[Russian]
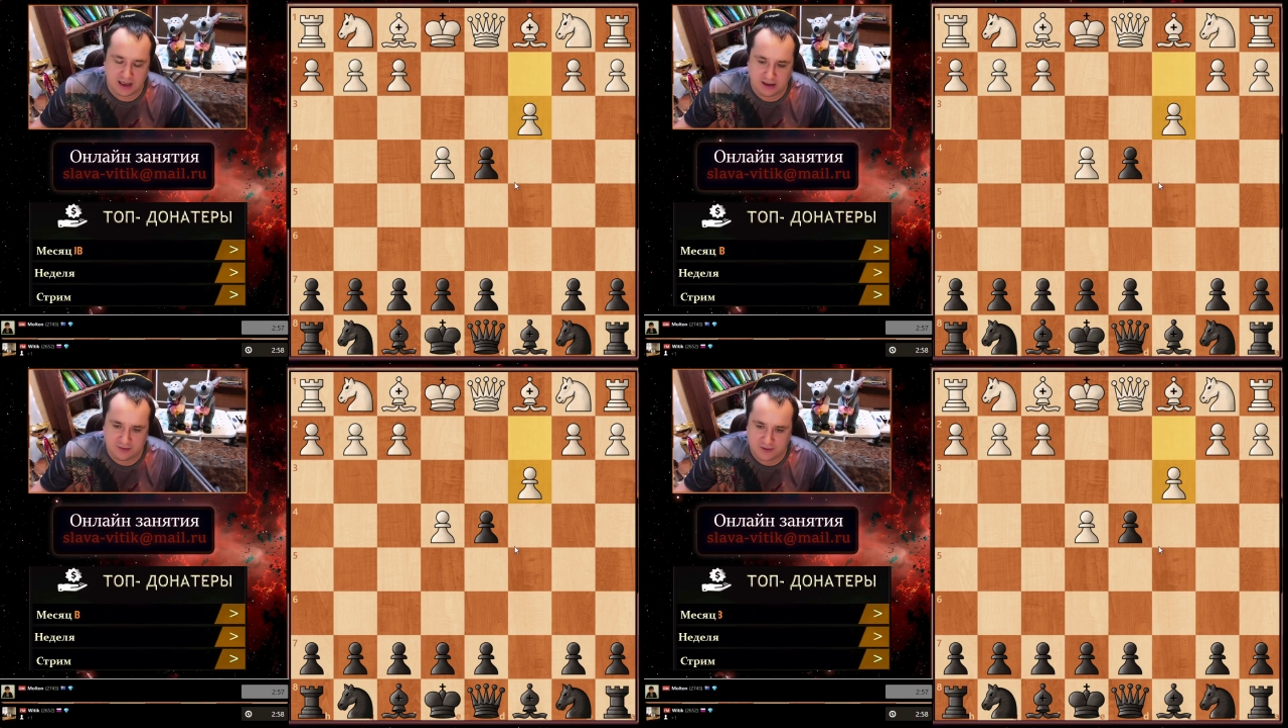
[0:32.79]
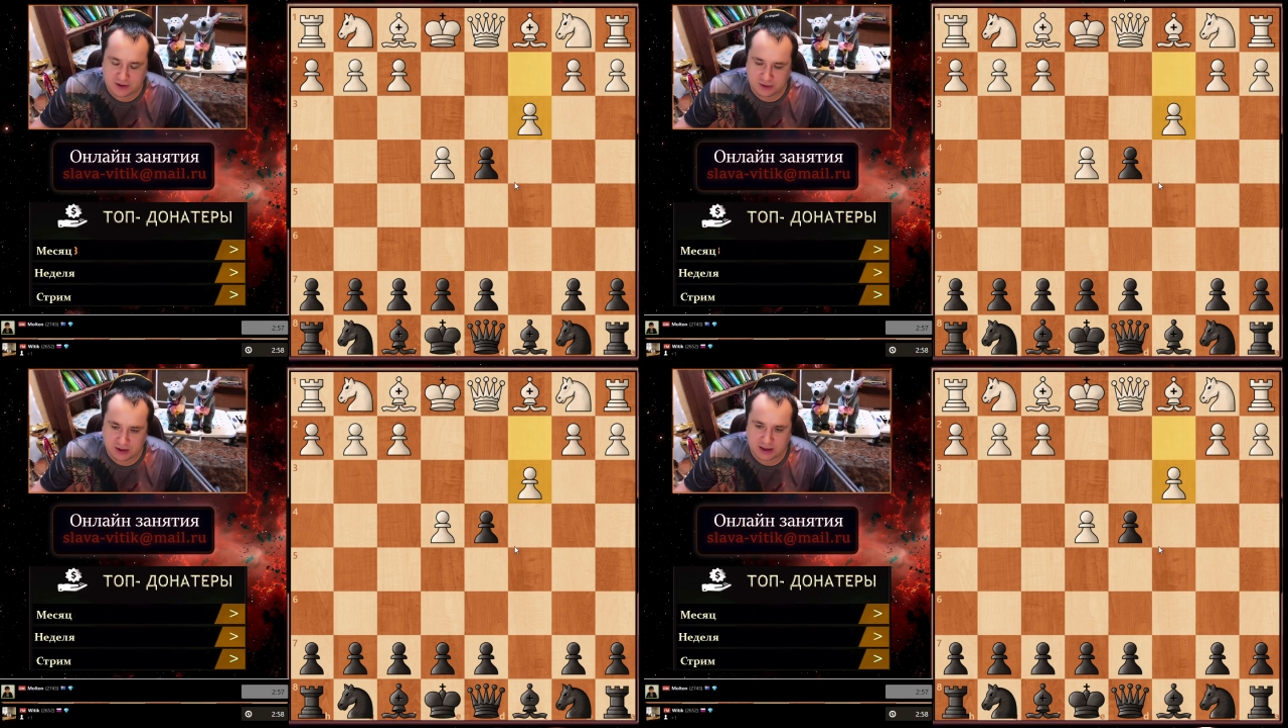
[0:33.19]
и
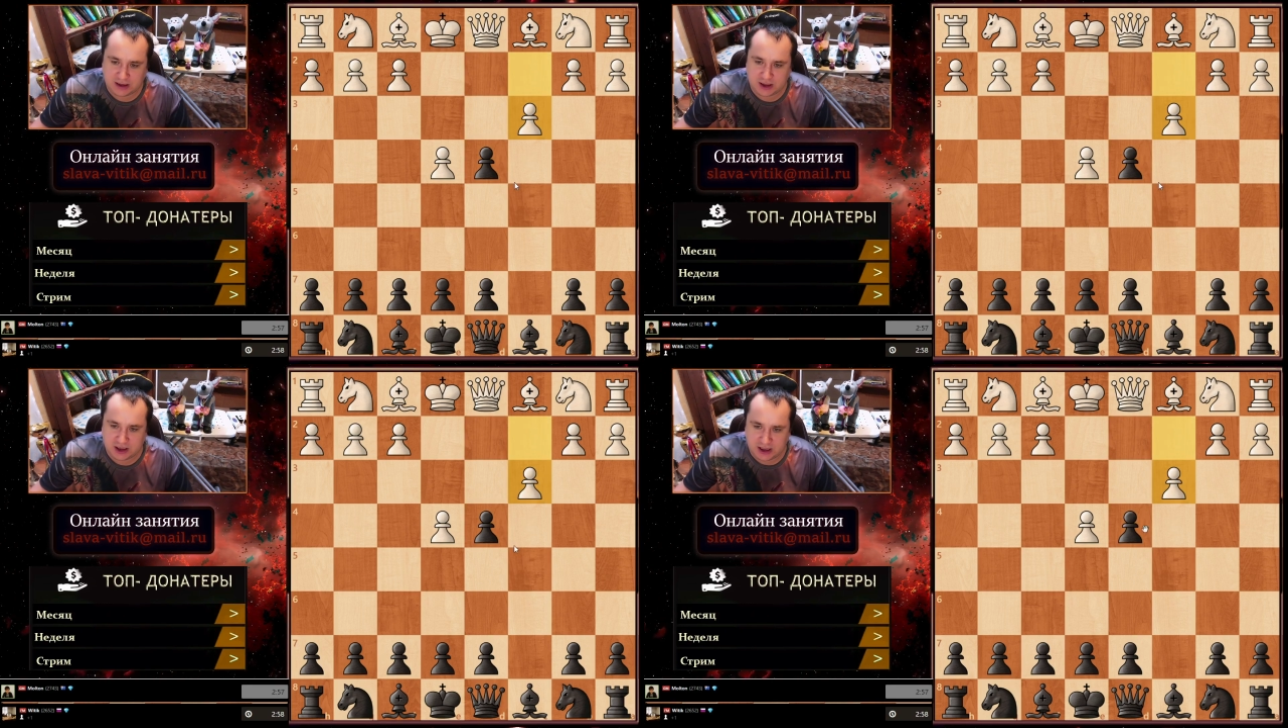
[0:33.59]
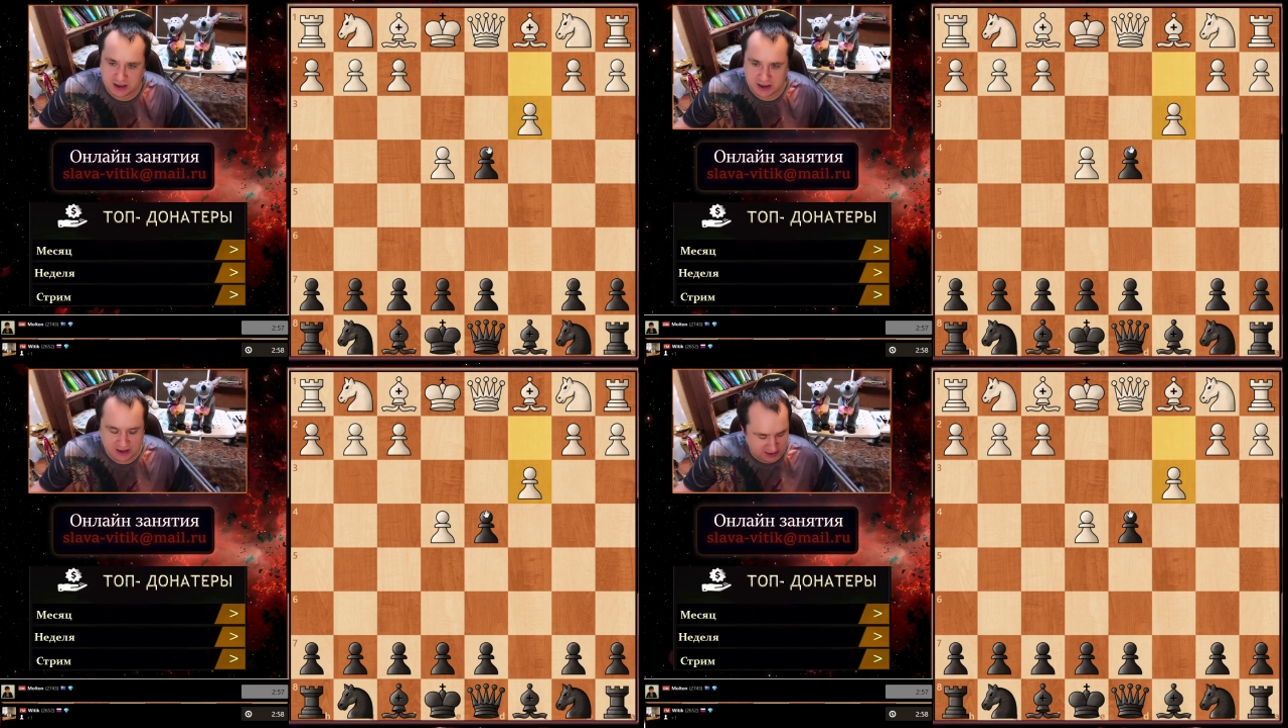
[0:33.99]
все-таки
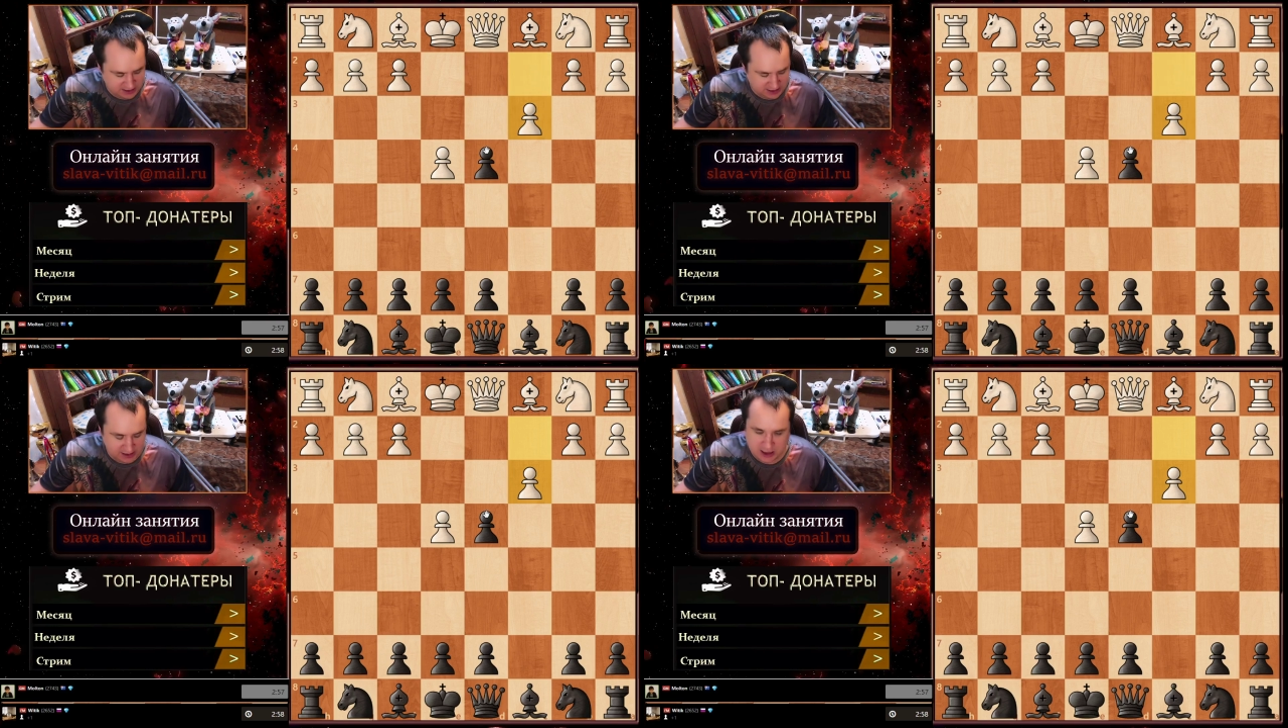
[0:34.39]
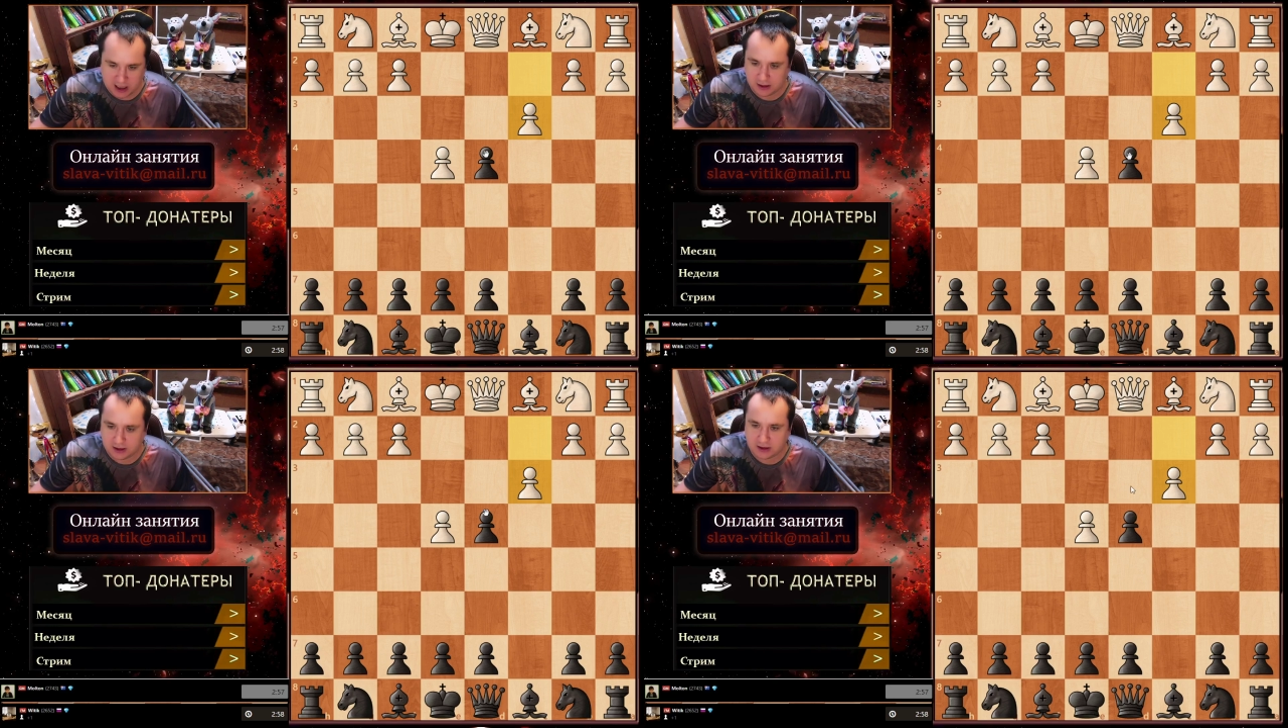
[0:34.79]
чаще я здесь
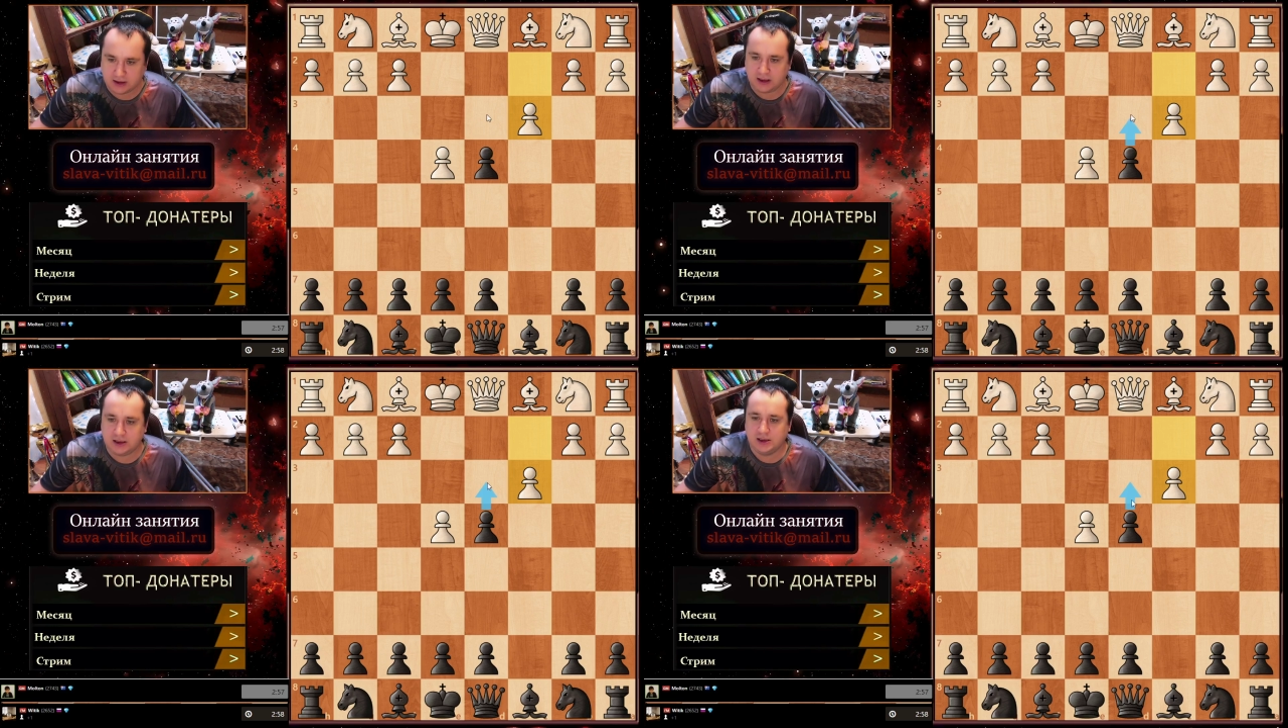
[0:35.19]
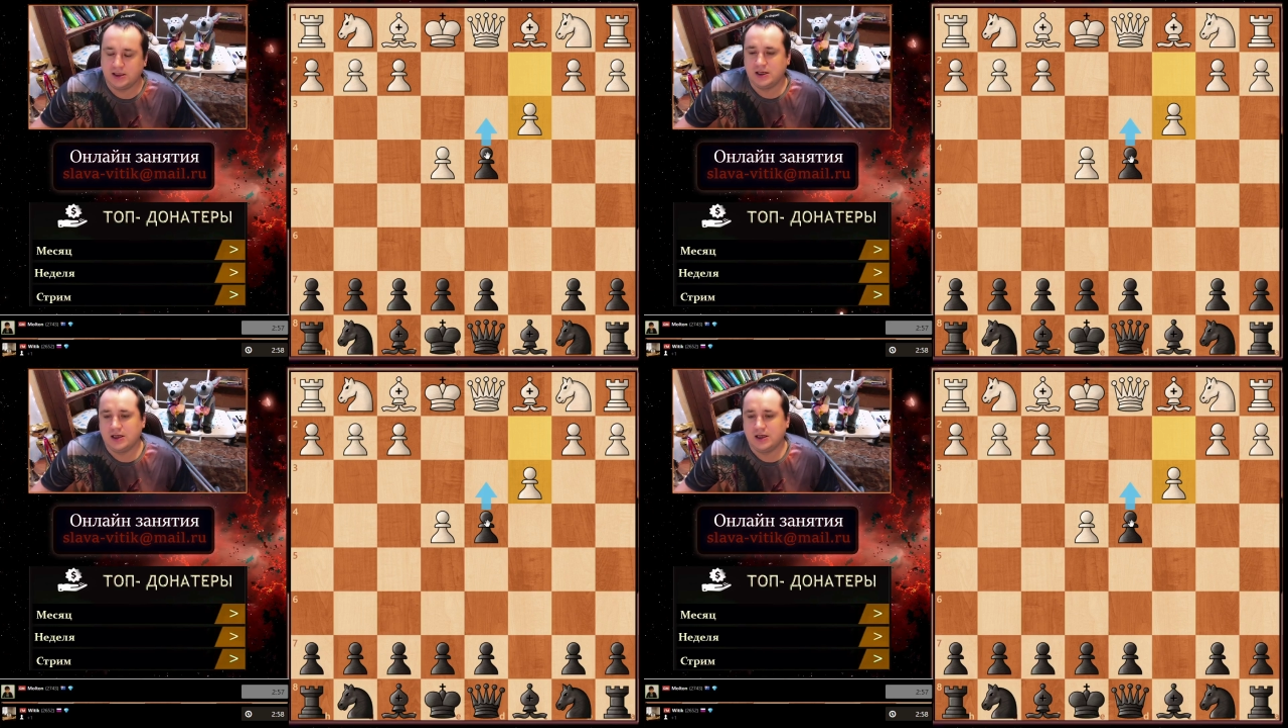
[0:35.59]
играю D3,